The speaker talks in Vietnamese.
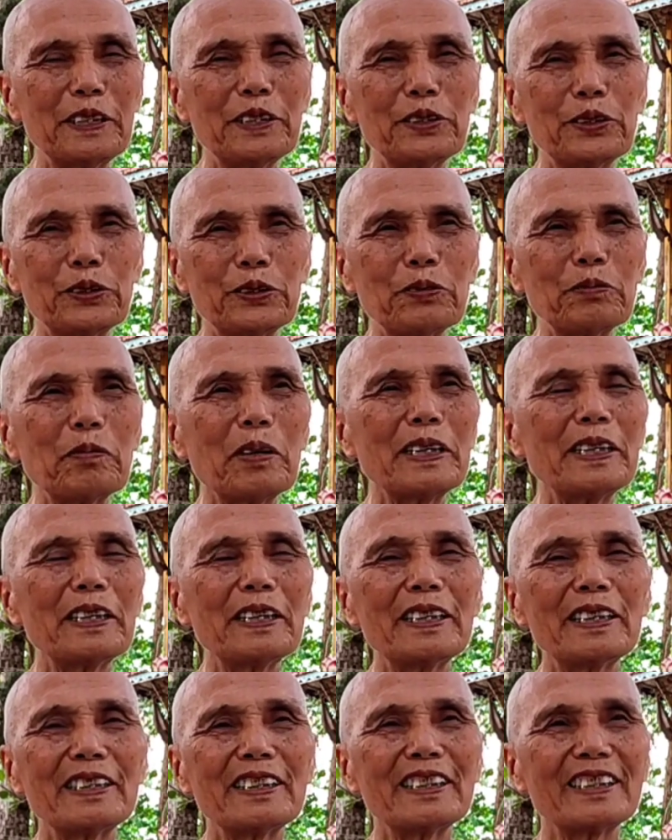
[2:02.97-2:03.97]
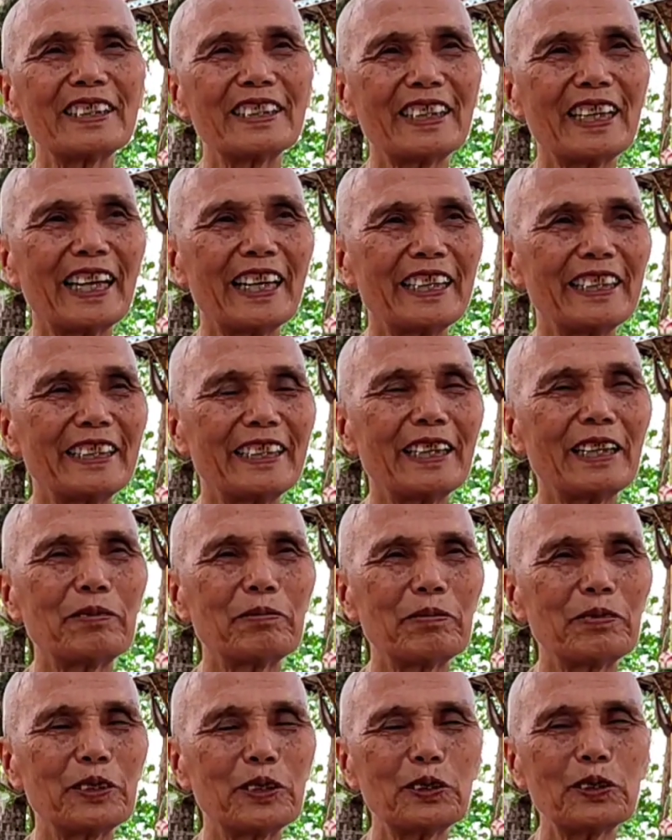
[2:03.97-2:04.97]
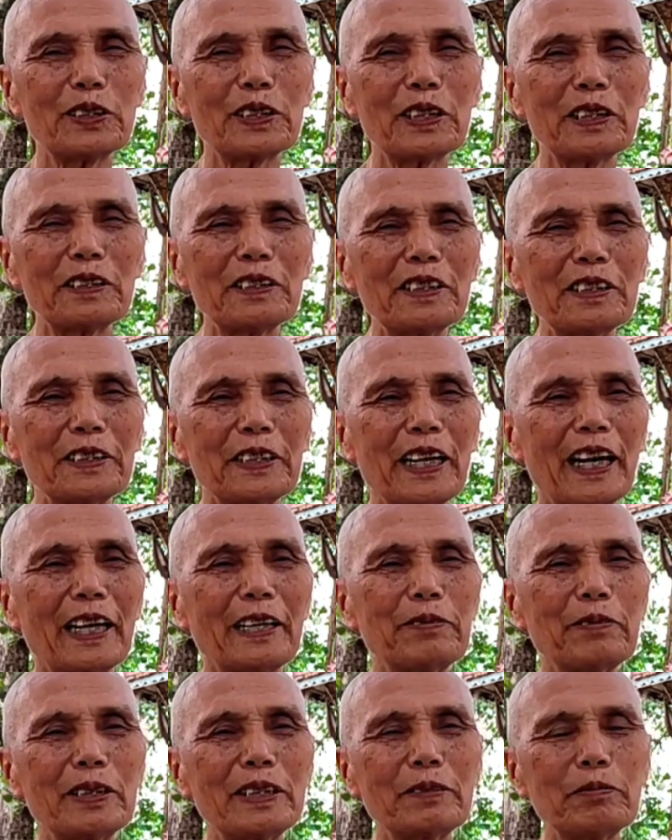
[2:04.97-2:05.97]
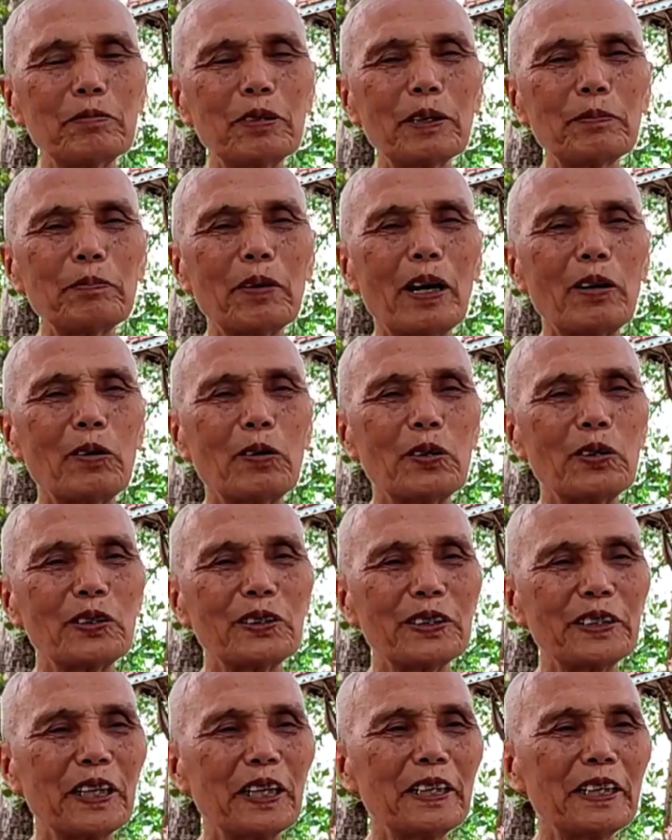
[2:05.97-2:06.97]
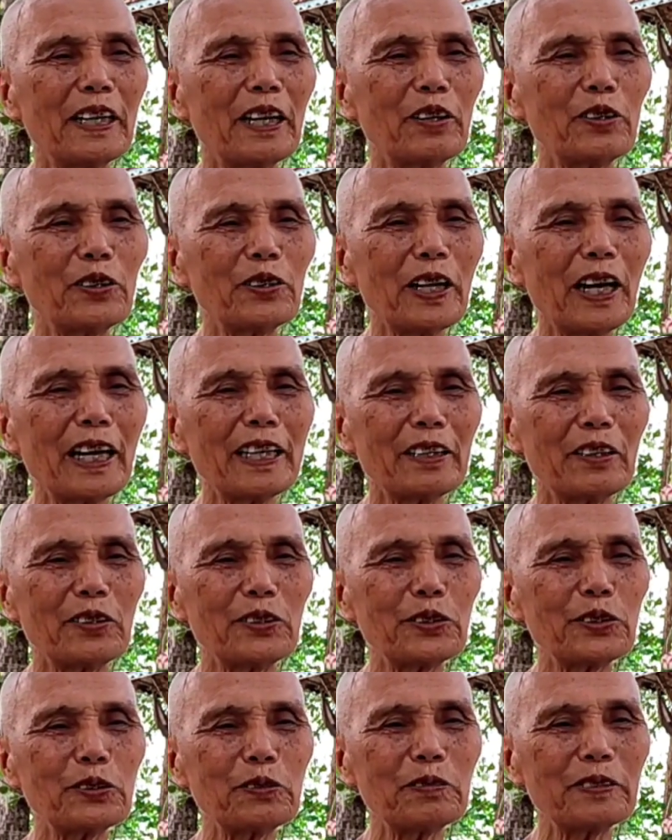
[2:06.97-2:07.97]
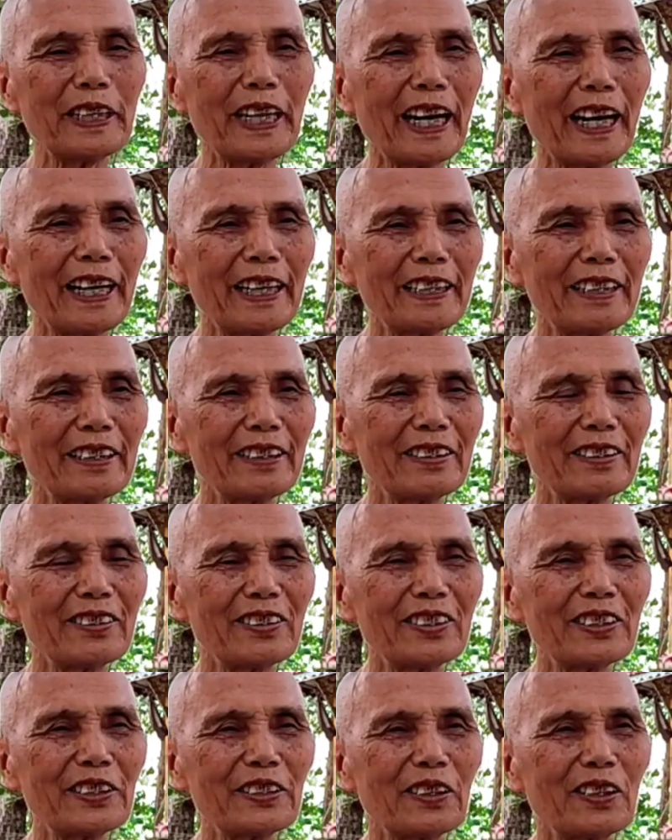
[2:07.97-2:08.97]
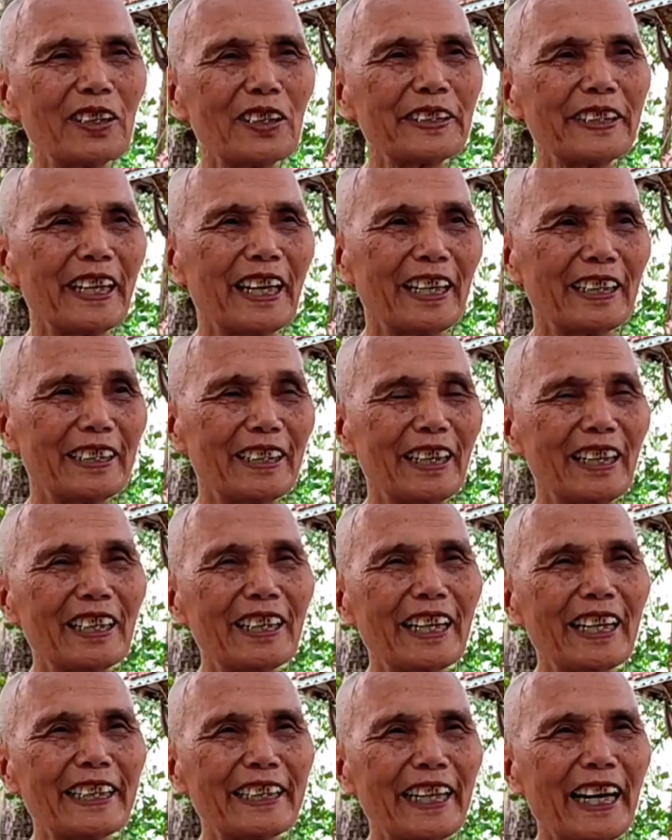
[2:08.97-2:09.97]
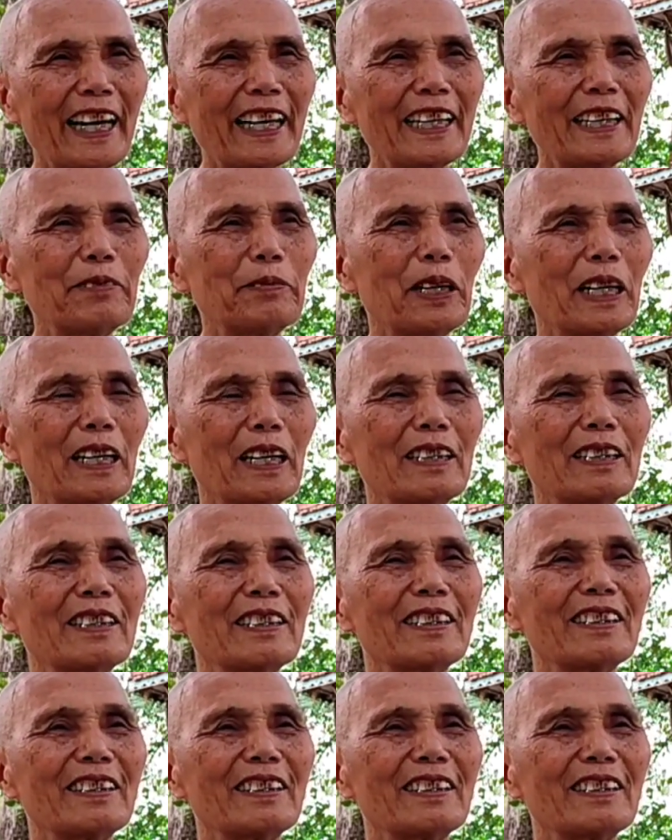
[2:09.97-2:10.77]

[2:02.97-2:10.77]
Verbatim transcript: chín xuất binh ngày rằm xuất tướng dạy binh phép màu đến đâu đá nổi xuống chai nói cho già trẻ gái trai hay mừng